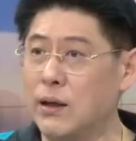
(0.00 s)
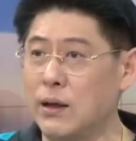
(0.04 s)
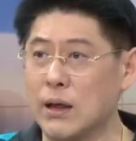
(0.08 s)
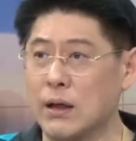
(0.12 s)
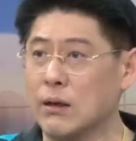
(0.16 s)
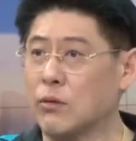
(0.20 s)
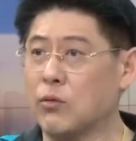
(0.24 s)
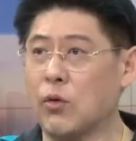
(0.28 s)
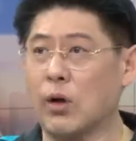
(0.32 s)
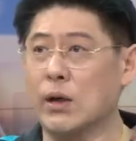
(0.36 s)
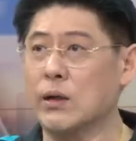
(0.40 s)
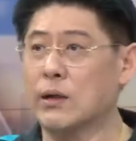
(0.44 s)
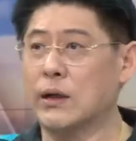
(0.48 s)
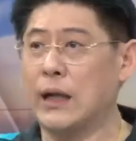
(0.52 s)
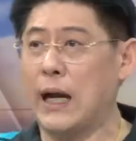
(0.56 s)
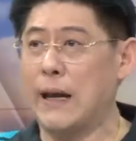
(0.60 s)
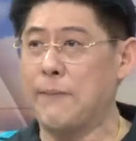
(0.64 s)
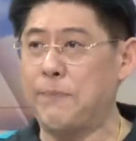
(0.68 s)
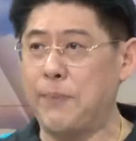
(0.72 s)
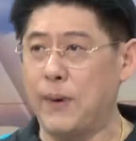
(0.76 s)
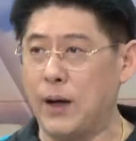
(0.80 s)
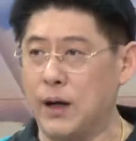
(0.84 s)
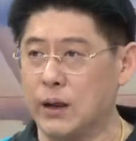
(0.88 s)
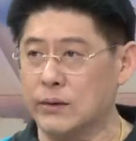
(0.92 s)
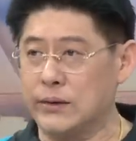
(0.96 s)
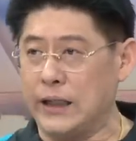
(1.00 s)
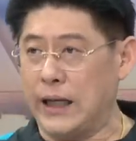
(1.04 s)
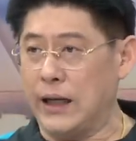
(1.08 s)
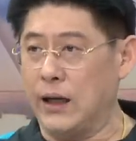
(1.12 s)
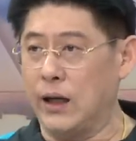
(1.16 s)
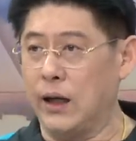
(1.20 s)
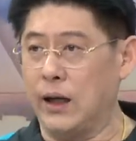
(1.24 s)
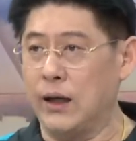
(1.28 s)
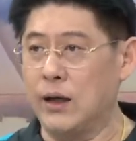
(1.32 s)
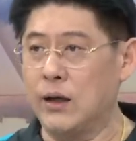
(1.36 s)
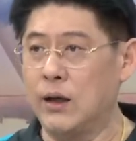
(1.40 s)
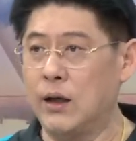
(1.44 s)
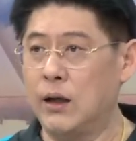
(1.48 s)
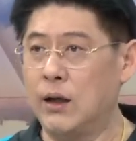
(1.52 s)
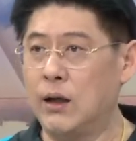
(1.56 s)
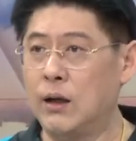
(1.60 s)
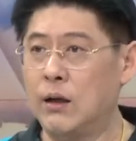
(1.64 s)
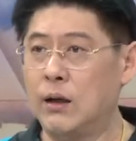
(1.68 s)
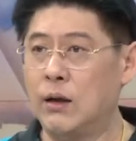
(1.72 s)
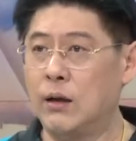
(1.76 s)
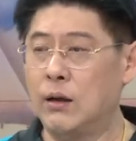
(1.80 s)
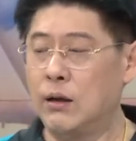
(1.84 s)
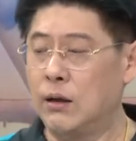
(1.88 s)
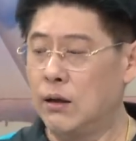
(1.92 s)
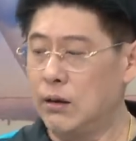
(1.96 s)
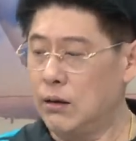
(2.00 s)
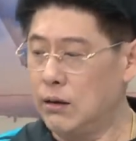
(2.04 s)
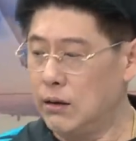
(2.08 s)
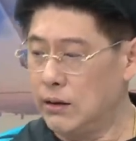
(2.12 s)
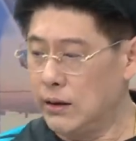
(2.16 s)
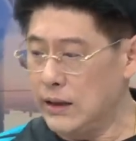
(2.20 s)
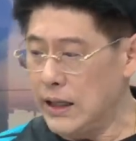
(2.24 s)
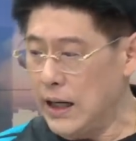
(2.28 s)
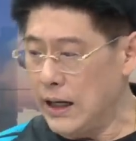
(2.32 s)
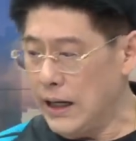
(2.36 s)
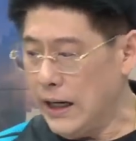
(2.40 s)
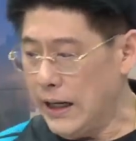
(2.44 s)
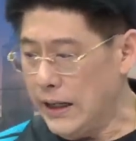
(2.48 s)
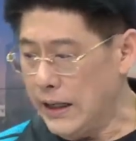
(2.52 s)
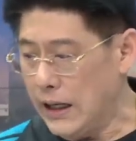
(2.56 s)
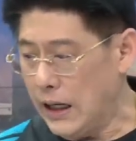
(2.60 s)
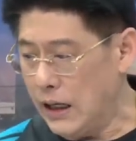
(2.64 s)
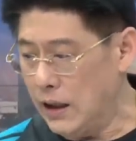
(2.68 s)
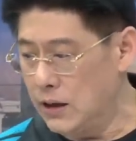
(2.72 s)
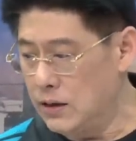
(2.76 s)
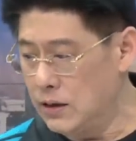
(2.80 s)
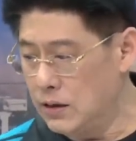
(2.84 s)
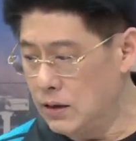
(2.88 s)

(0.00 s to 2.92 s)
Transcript: เรื่องกลไกปกติเลย หรือยังไงอ่ะ